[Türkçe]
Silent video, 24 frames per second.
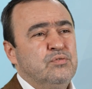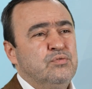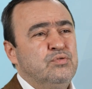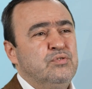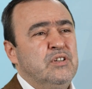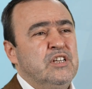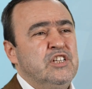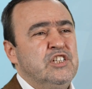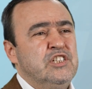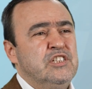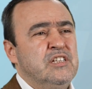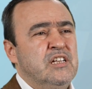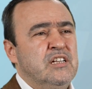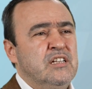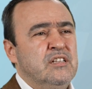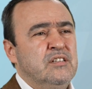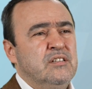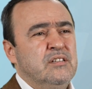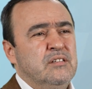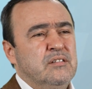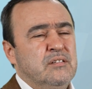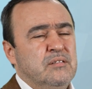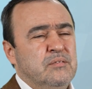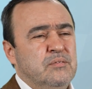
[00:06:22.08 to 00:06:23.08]

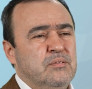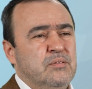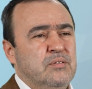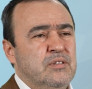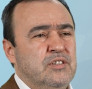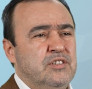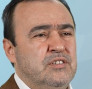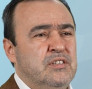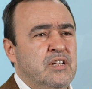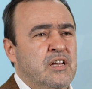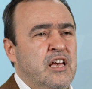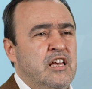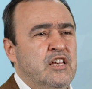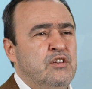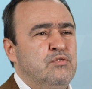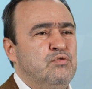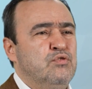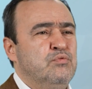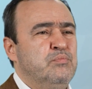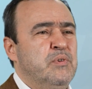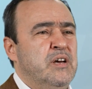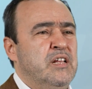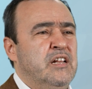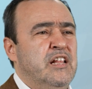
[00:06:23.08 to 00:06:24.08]
Kureyşlerin işte ey
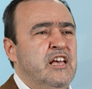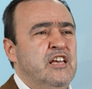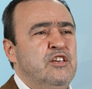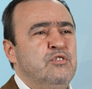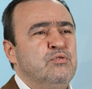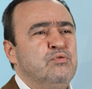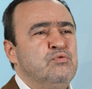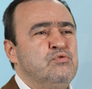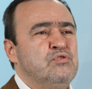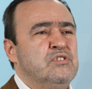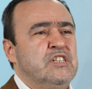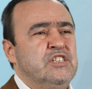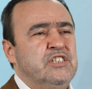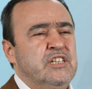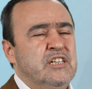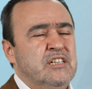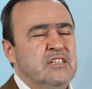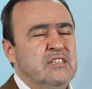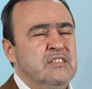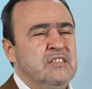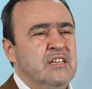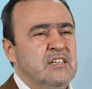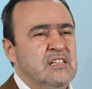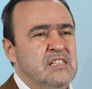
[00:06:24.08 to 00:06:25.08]
Hubel, ey Huzza
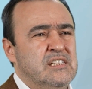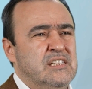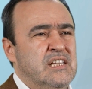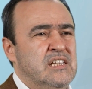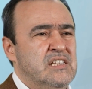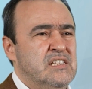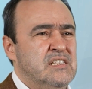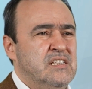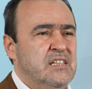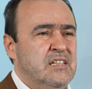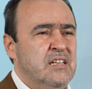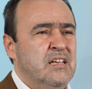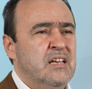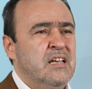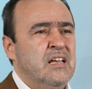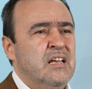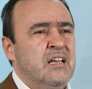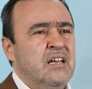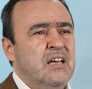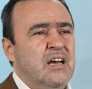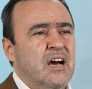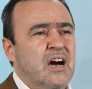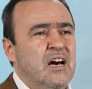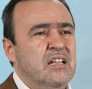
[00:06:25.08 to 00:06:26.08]
şeklindeki sesleri
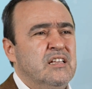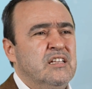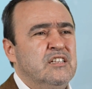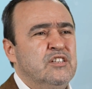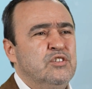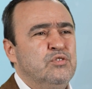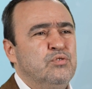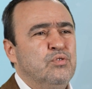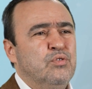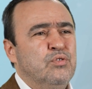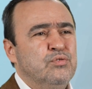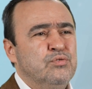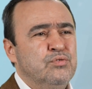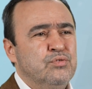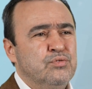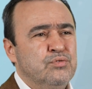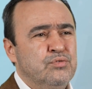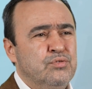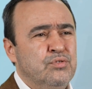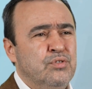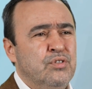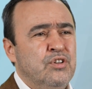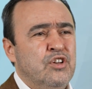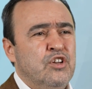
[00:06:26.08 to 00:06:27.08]
alanı
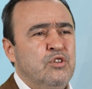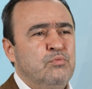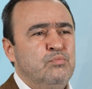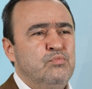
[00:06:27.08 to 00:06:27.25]
doldurdu.